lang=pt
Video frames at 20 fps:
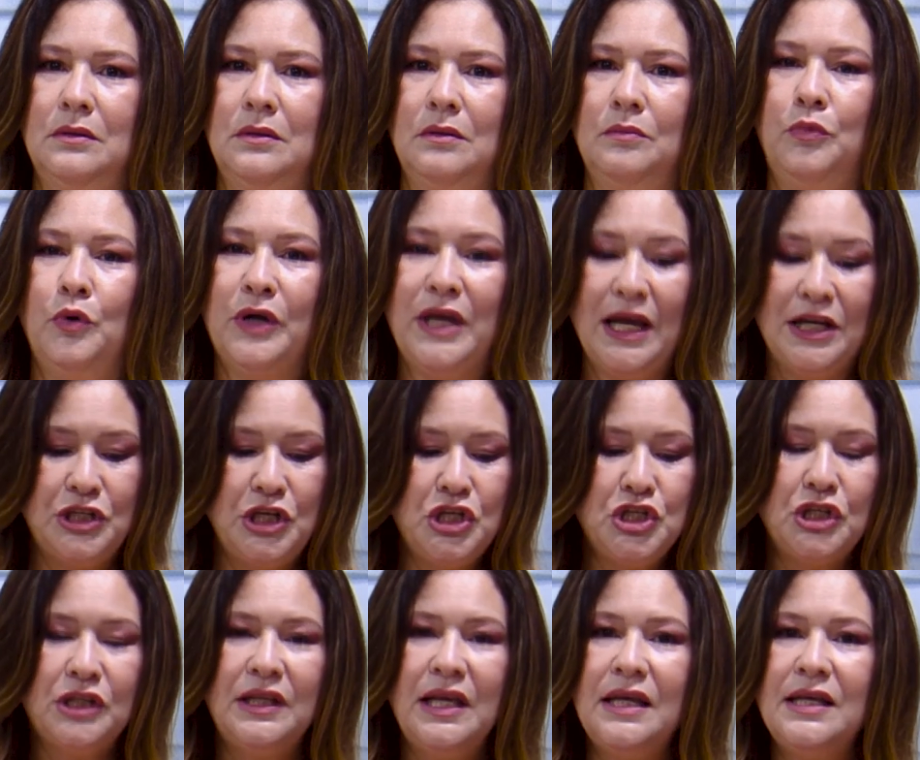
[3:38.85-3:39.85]
Porque a
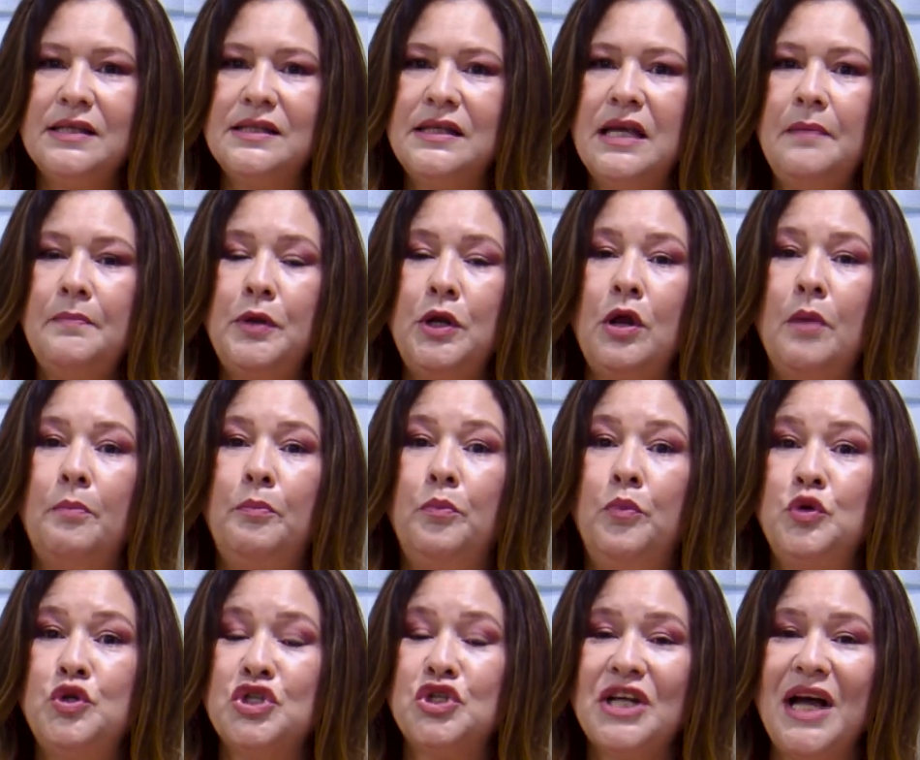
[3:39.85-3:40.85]
gente tem que sempre
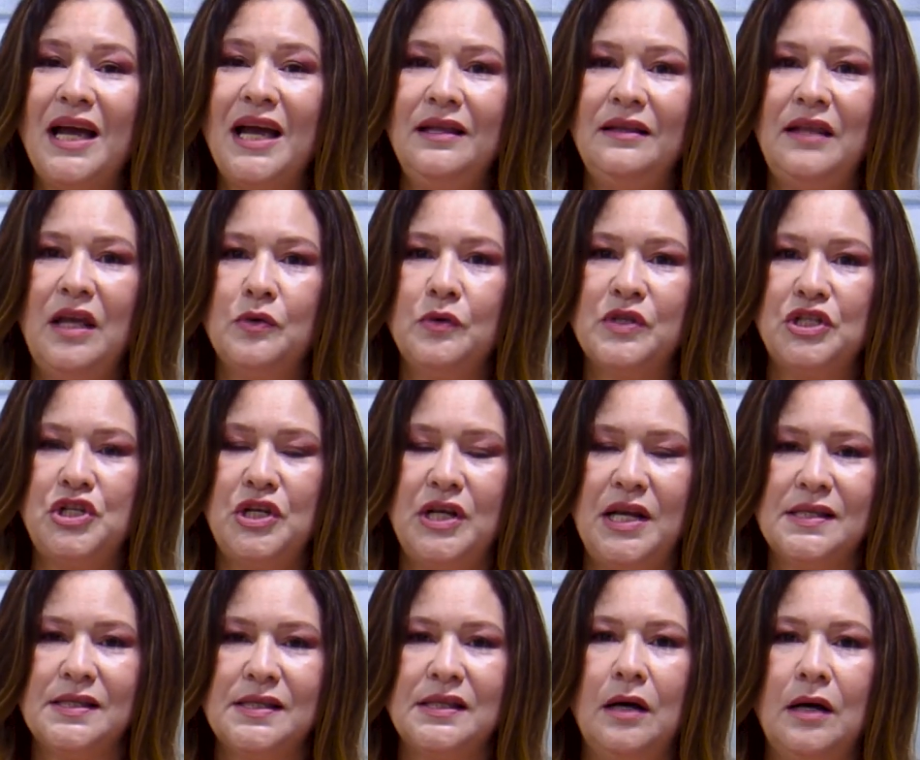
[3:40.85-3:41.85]
buscar em Deus a
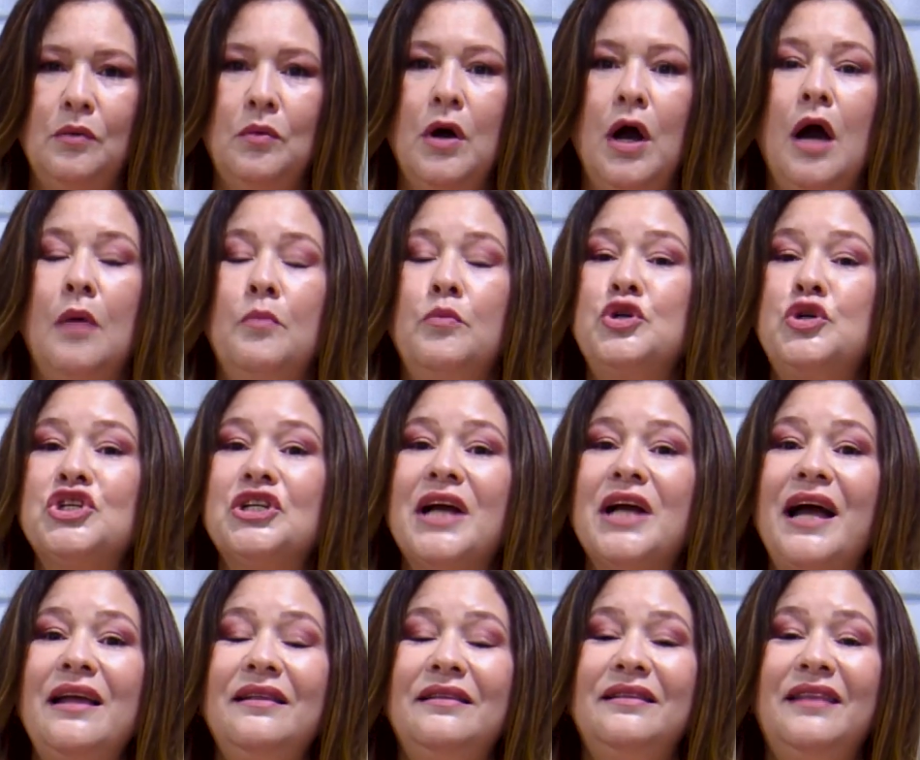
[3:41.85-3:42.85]
direção,
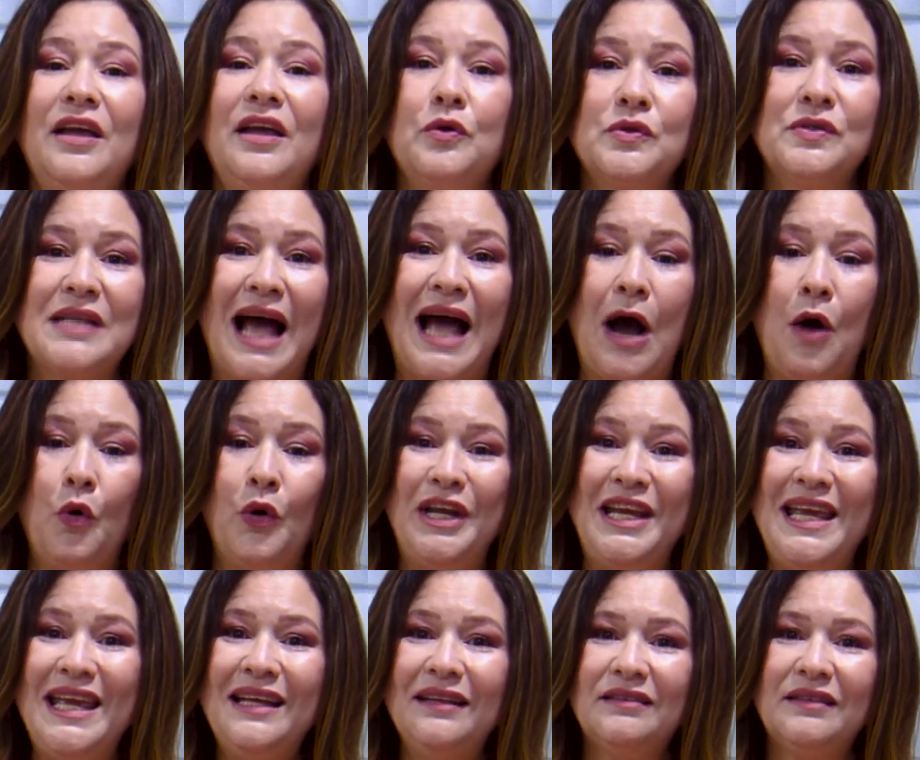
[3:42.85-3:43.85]
buscar em Deus a
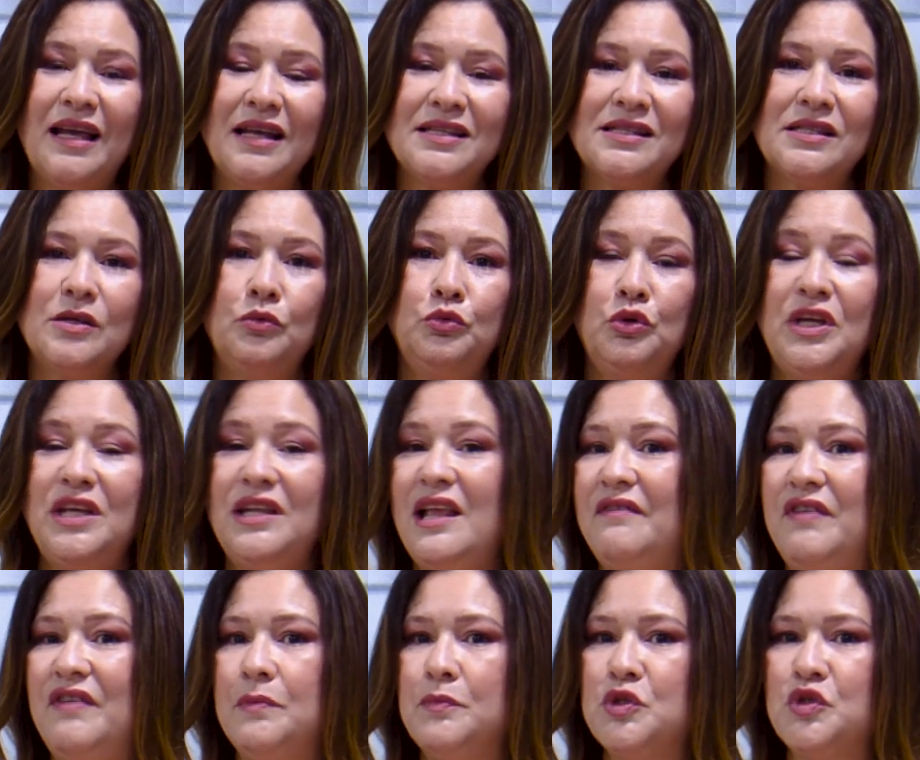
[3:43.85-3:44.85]
orientação do que
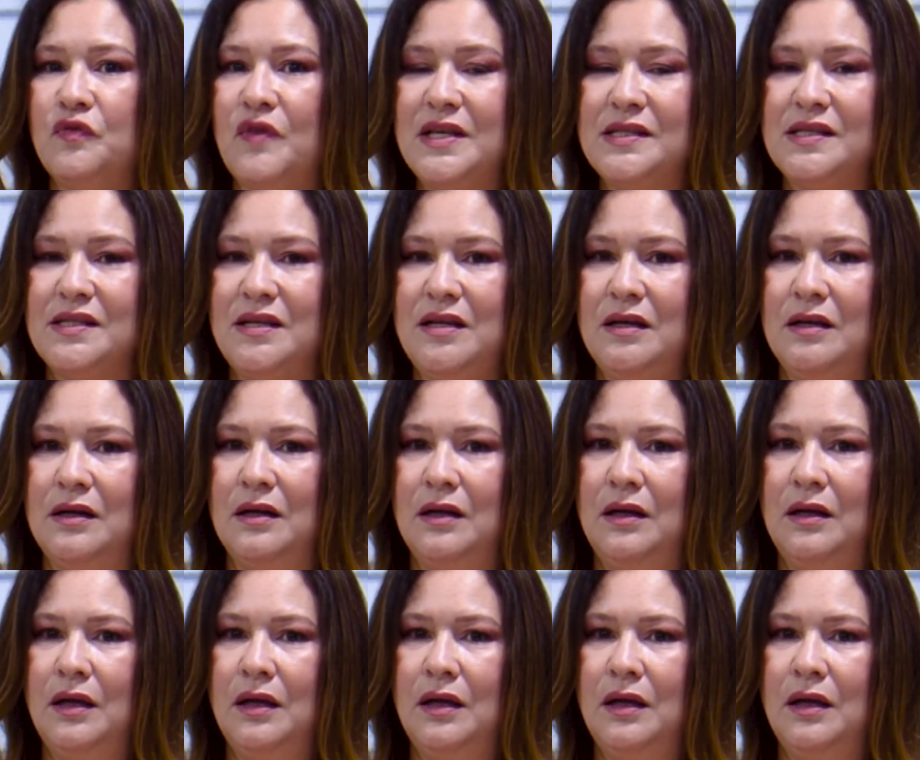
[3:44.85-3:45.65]
devemos fazer.